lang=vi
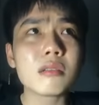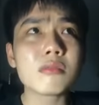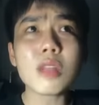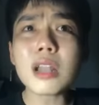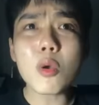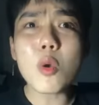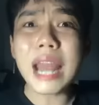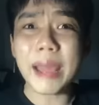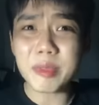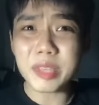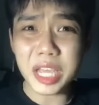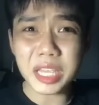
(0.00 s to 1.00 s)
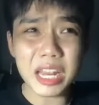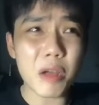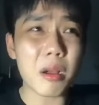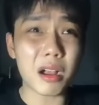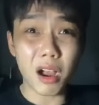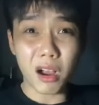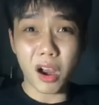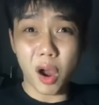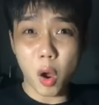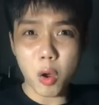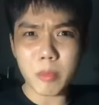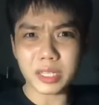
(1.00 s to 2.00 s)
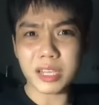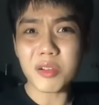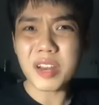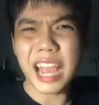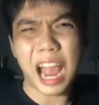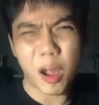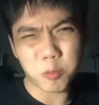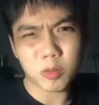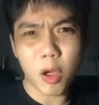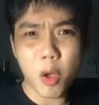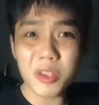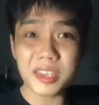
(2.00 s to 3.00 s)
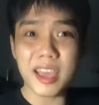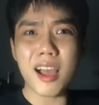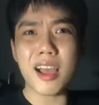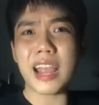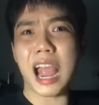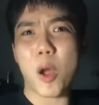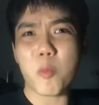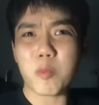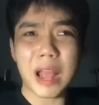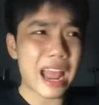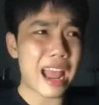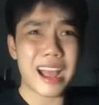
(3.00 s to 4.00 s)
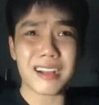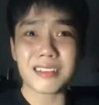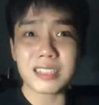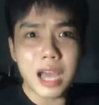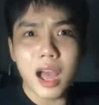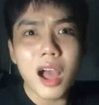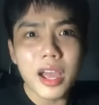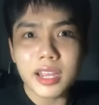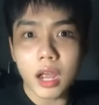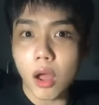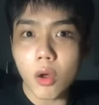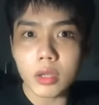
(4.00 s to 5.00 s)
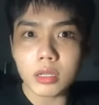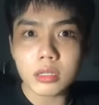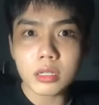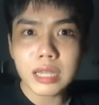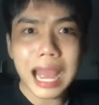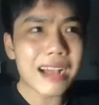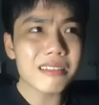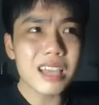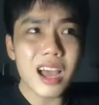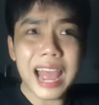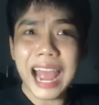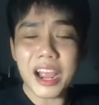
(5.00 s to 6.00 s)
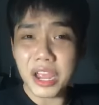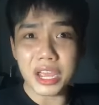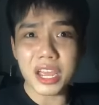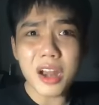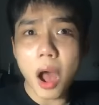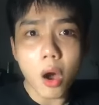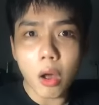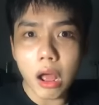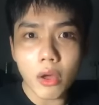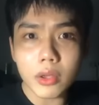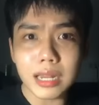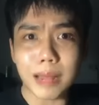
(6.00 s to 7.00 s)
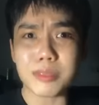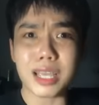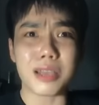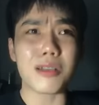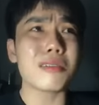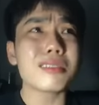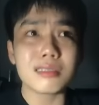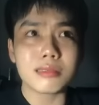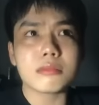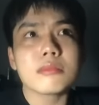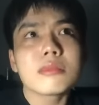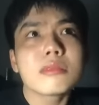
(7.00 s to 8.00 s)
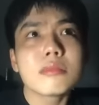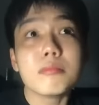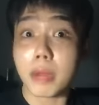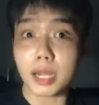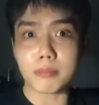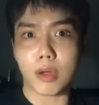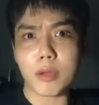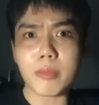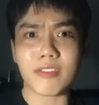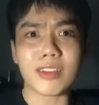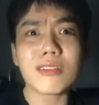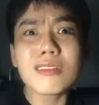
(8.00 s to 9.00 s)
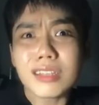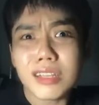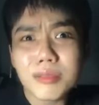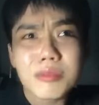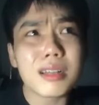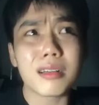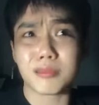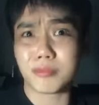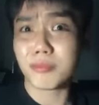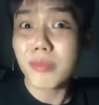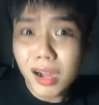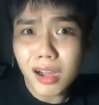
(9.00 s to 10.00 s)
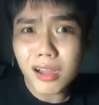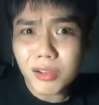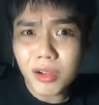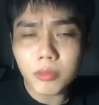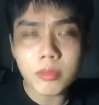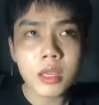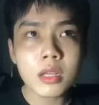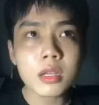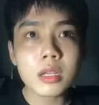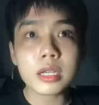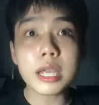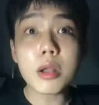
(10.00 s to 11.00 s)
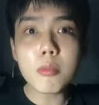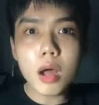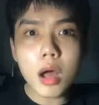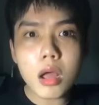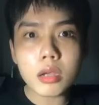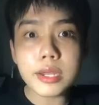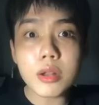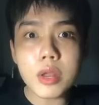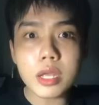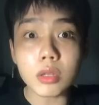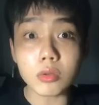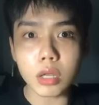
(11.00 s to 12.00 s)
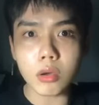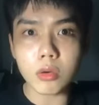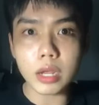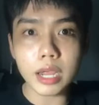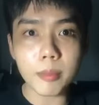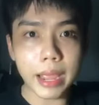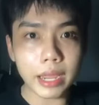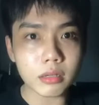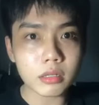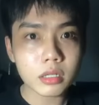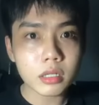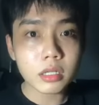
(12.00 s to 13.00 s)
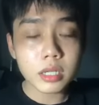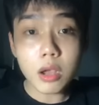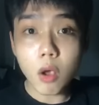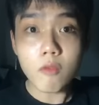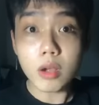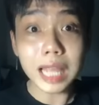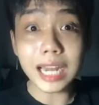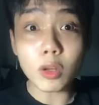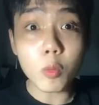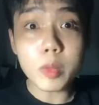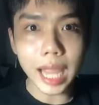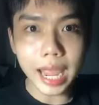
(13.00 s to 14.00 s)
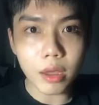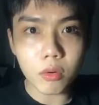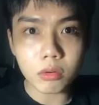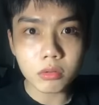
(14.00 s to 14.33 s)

nó đâu có làm gì gì đâu mà cực khổ mà chỉ có đi học thôi chơi học ăn chơi thôi ăn chơi ăn ỉa đồ thôi làm gì có mệt mỏi mà phải có kiểu như là mớ hiểu không cái nó mớ cái nó đi từ từ nghe các bạn cái con vân thanh cũng đi theo